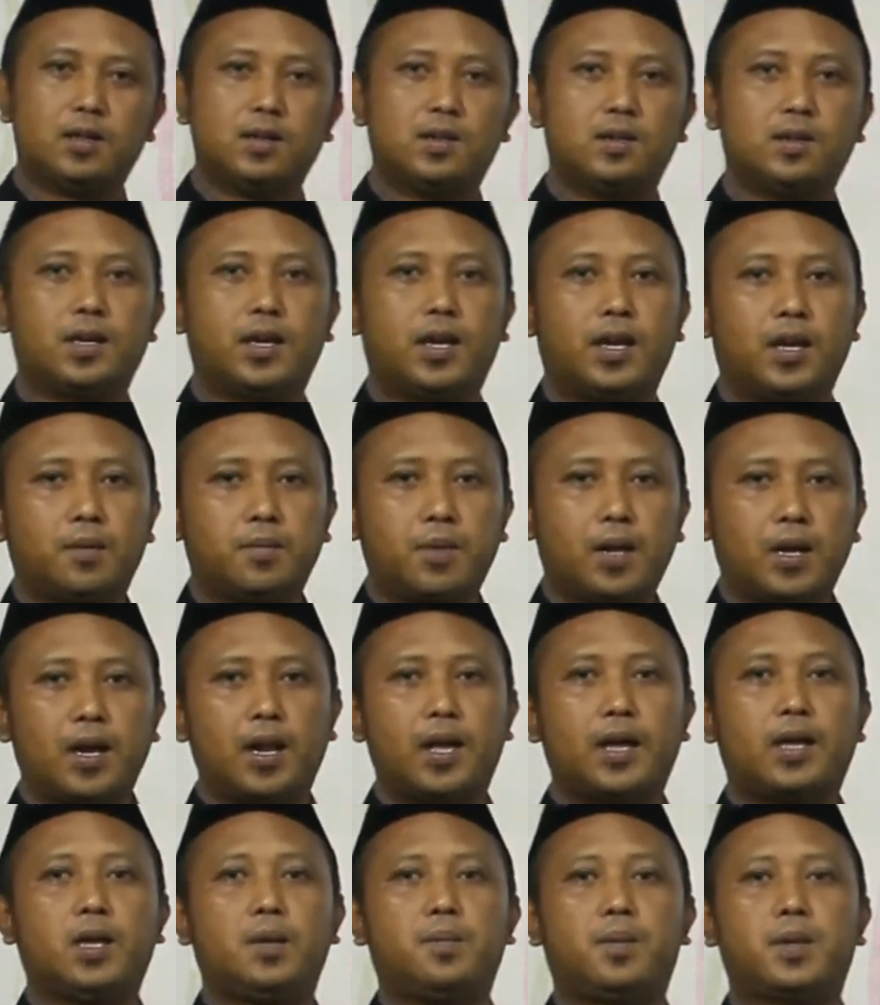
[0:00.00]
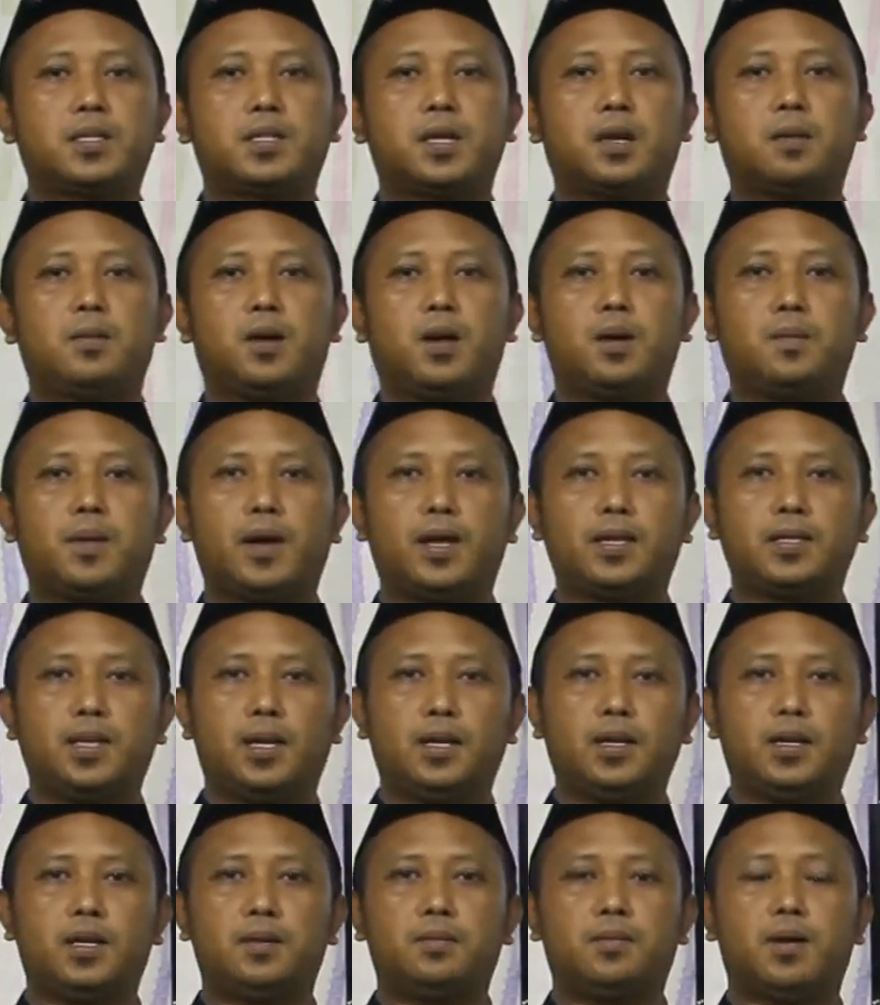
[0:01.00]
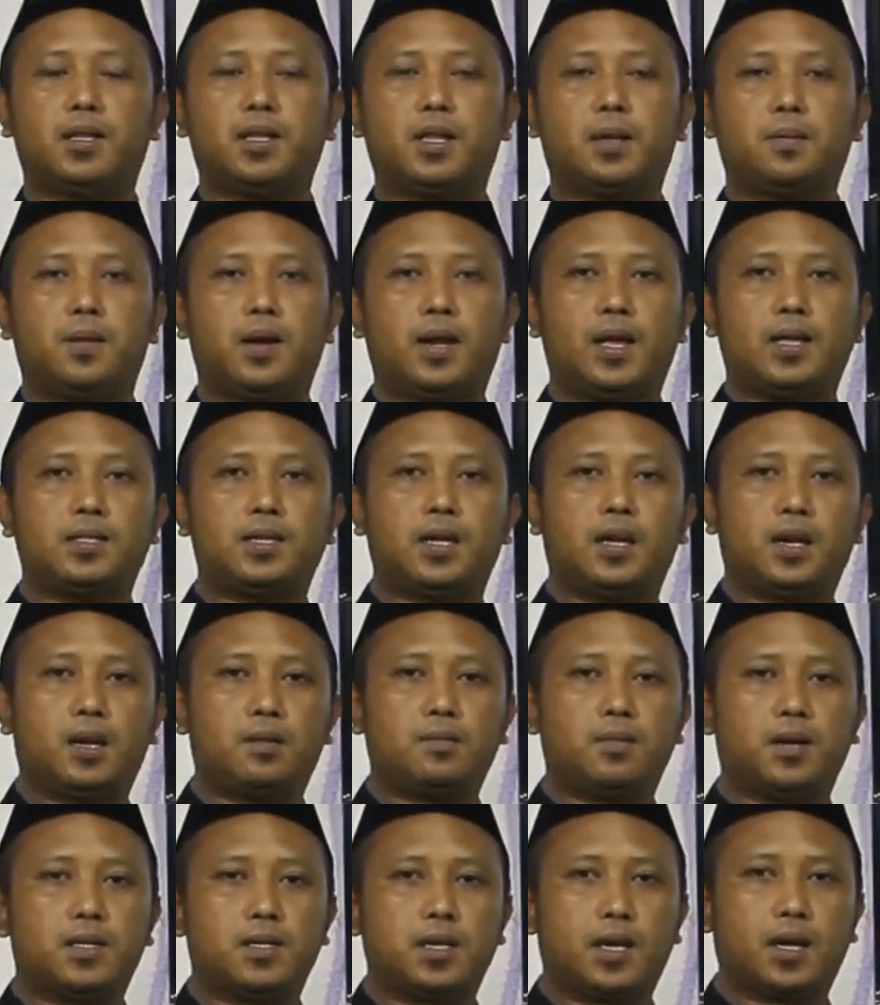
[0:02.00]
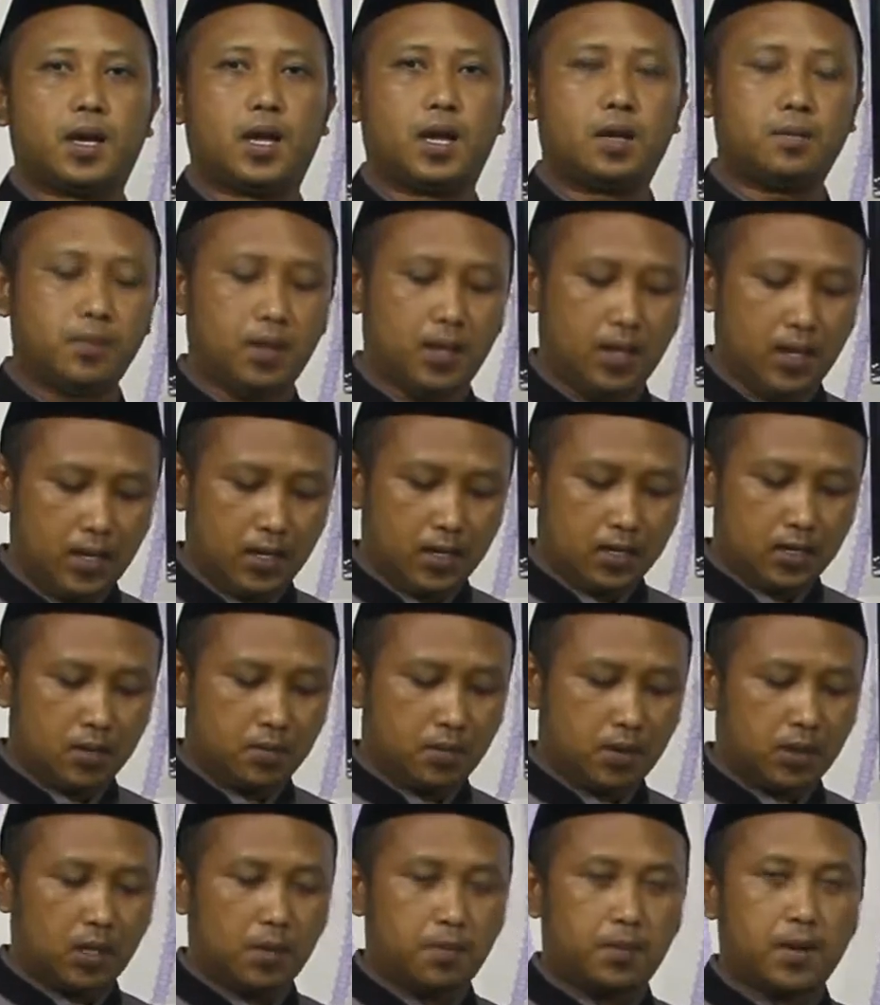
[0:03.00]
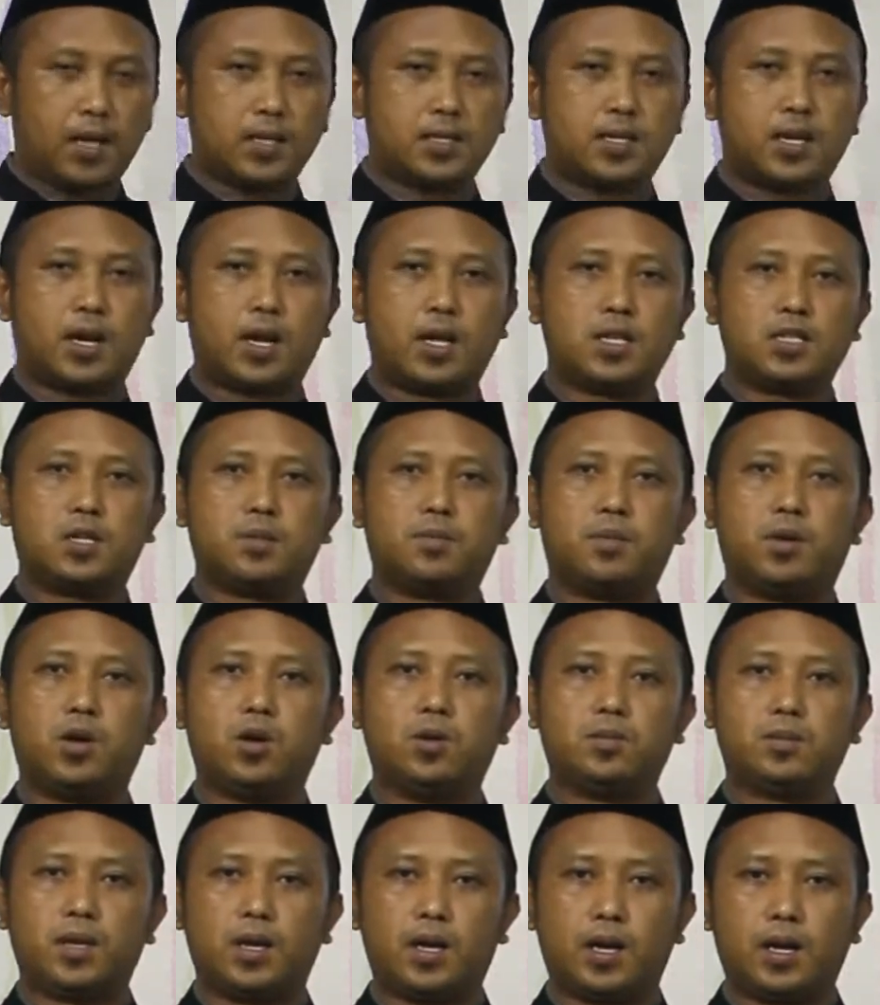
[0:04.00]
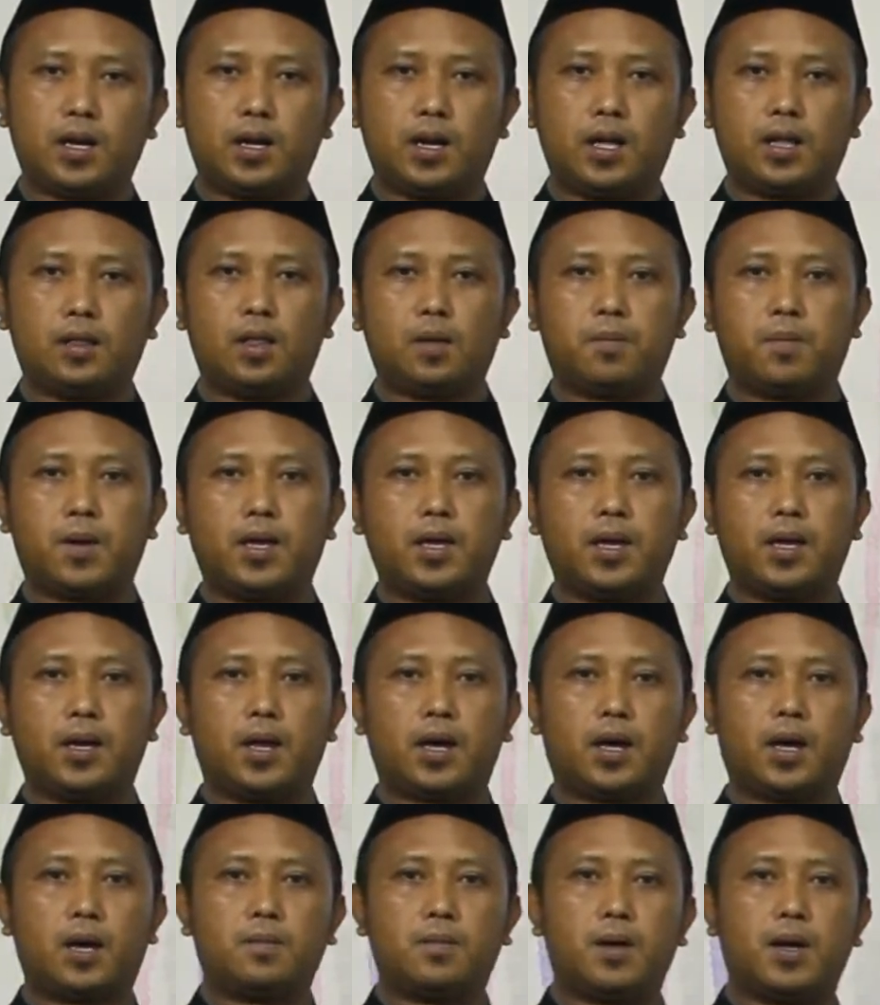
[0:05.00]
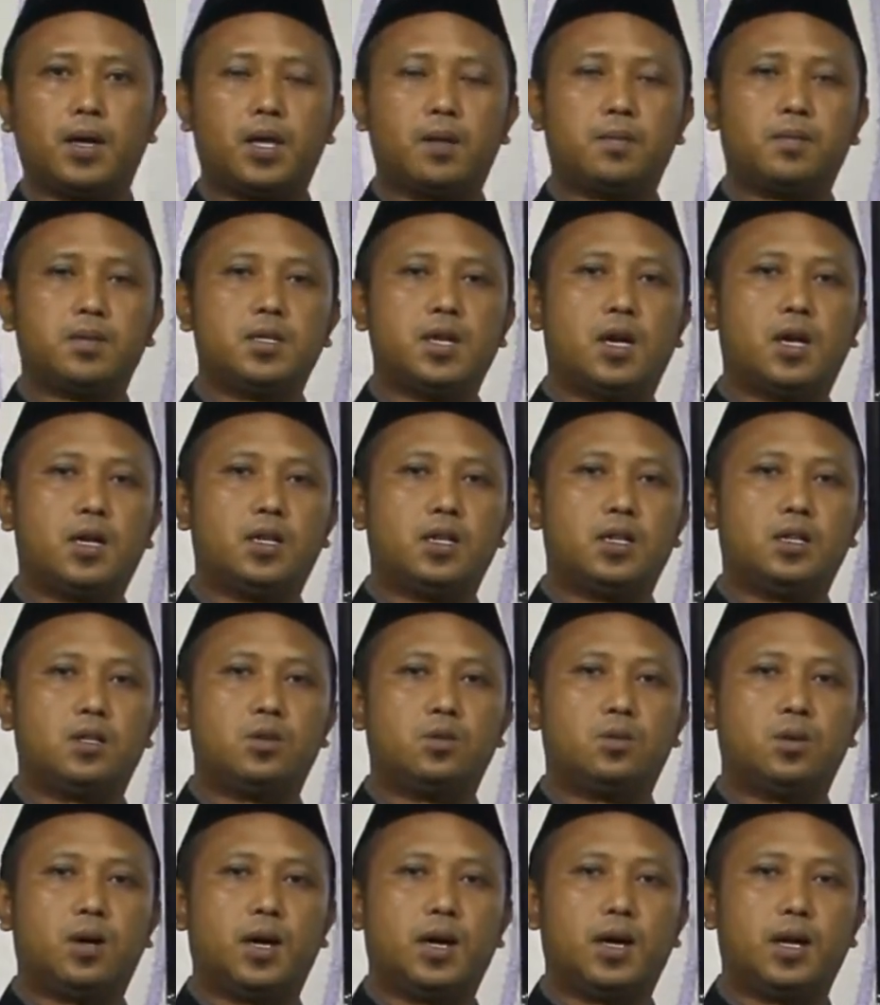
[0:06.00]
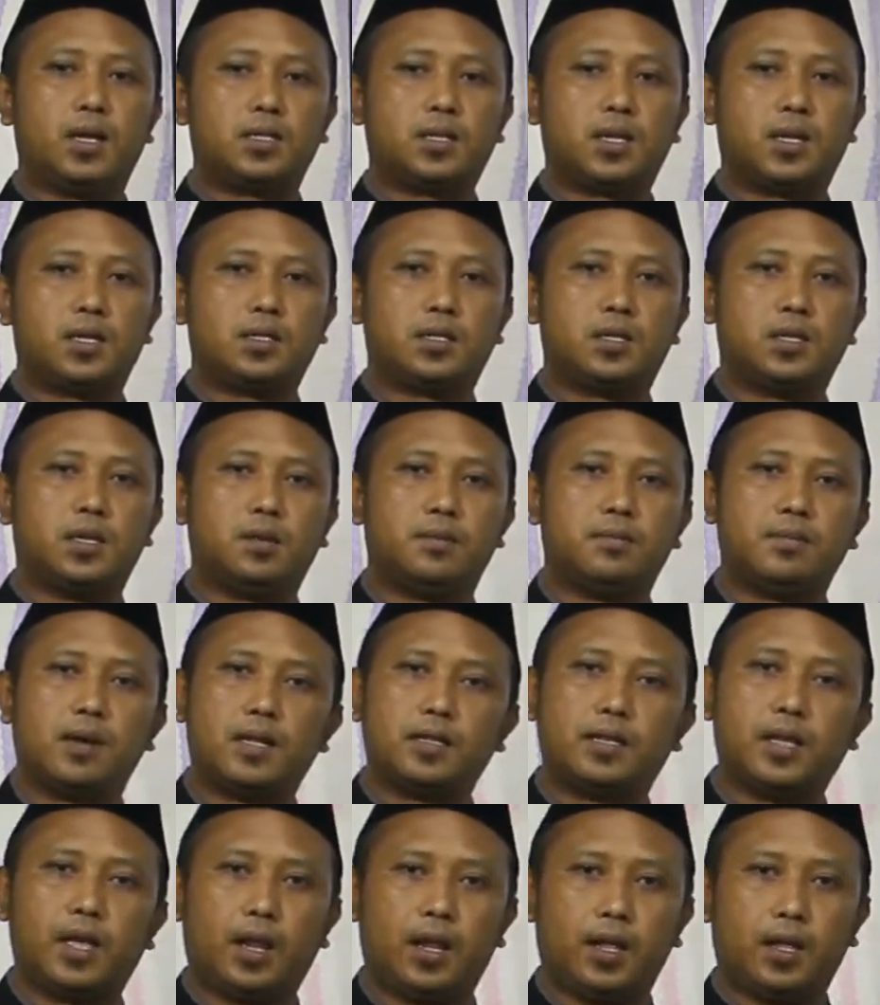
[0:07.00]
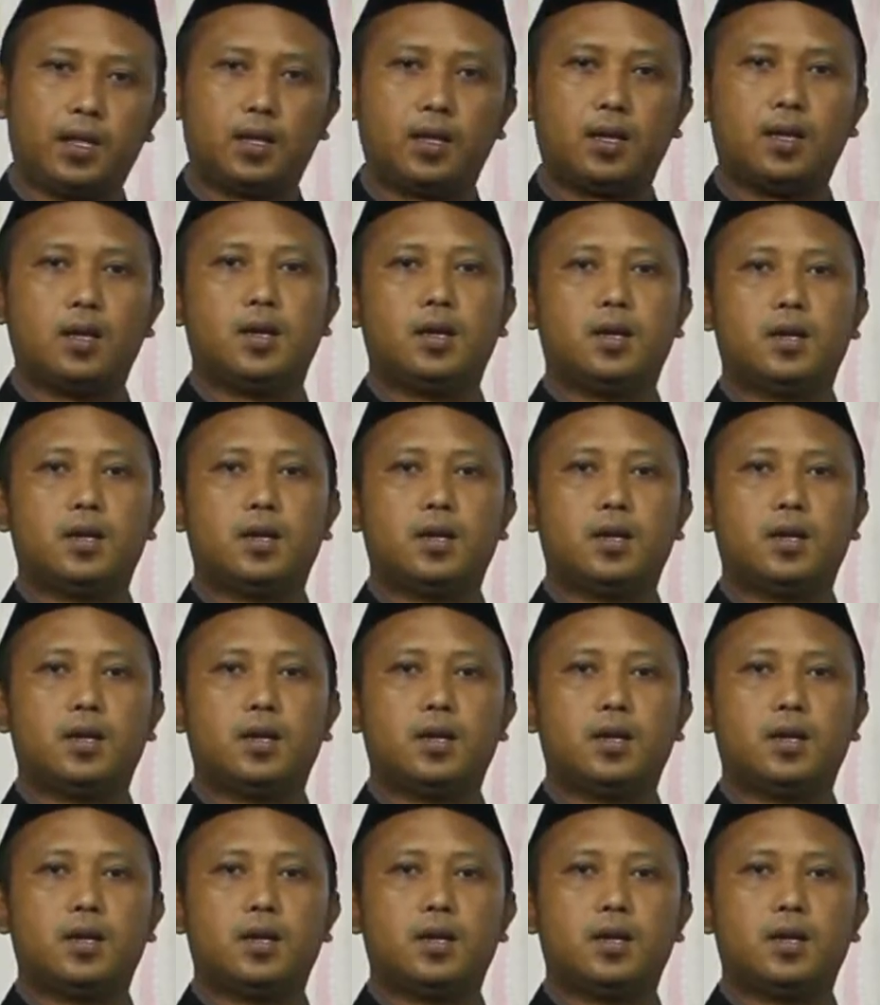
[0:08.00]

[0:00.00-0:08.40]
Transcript: Oke, kembali lagi bersama Pak Yen di mata pelajaran Bahasa Arab Seperti pelajaran sebelumnya Nanti Pak Yen akan bagi menjadi dua sesi materi